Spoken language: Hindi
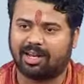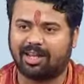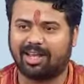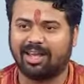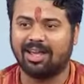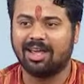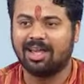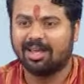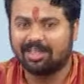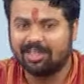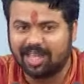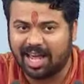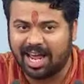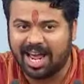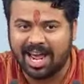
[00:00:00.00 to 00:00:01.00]
करेंगे
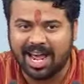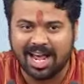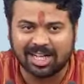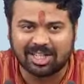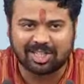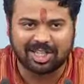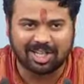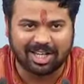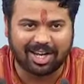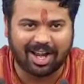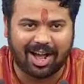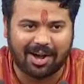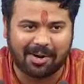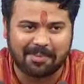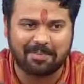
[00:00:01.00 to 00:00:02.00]
जय श्री
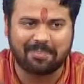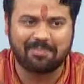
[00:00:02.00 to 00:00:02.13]
राम